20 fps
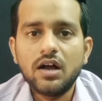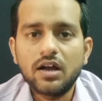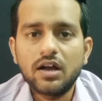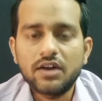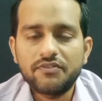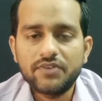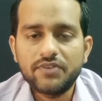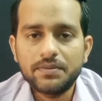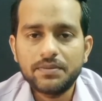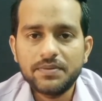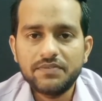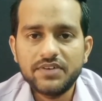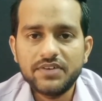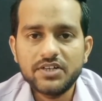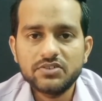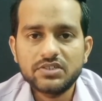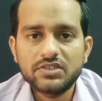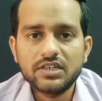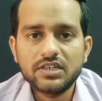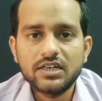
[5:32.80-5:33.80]
अगर फिर भी
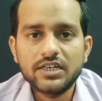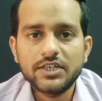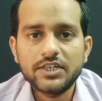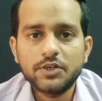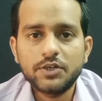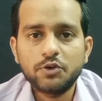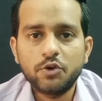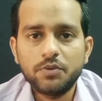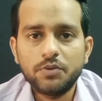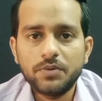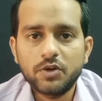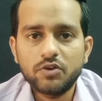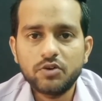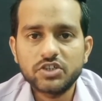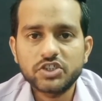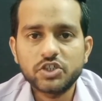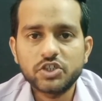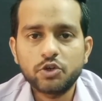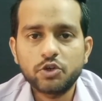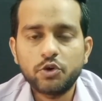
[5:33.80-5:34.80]
वीडियो से रिलेटेड कोई भी
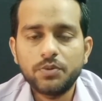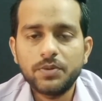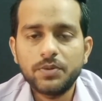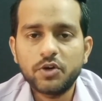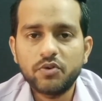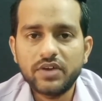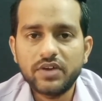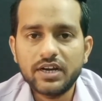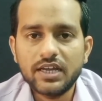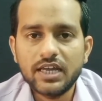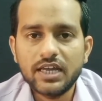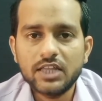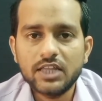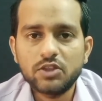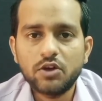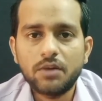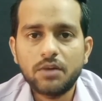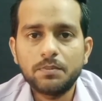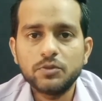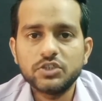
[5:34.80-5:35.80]
क्वेश्चन कोई भी क्वेरी है तो
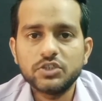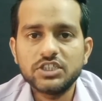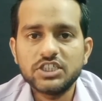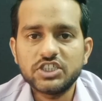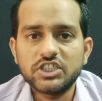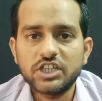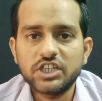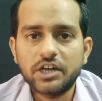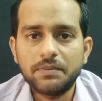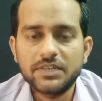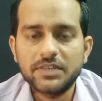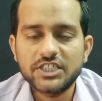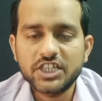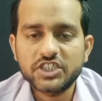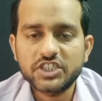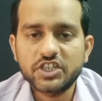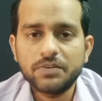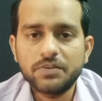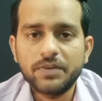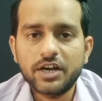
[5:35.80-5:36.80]
आप मुझे नीचे कमेंट
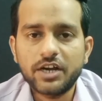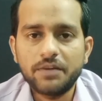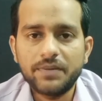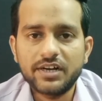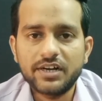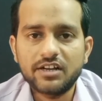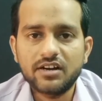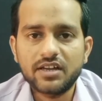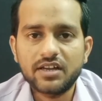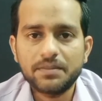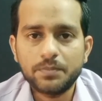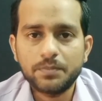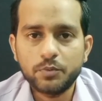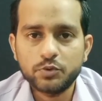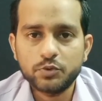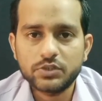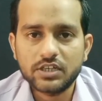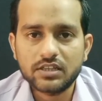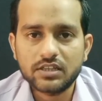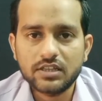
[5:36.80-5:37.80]
सेक्शन में कमेंट करके पूछ
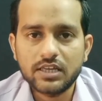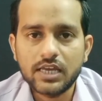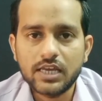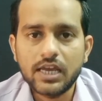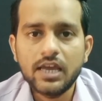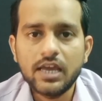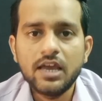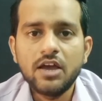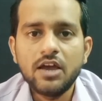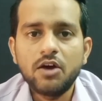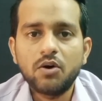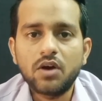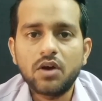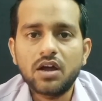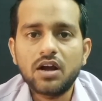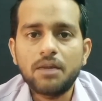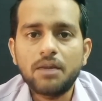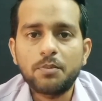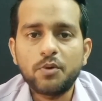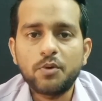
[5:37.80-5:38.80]
सकते हैं और
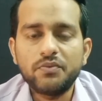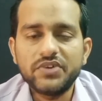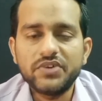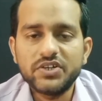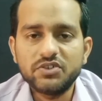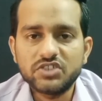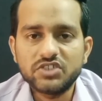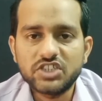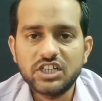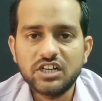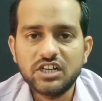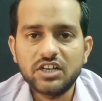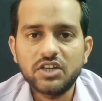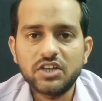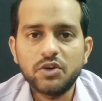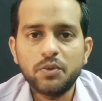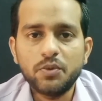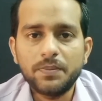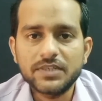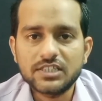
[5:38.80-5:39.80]
अगर आपको वीडियो अच्छी लगी
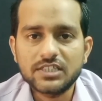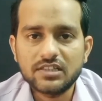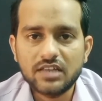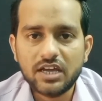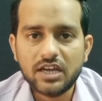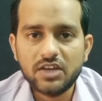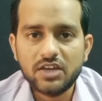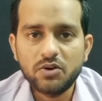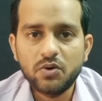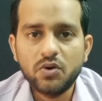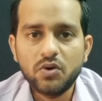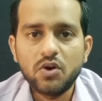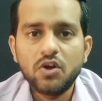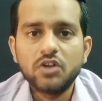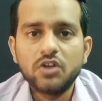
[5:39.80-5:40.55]
हो पसंद आई हो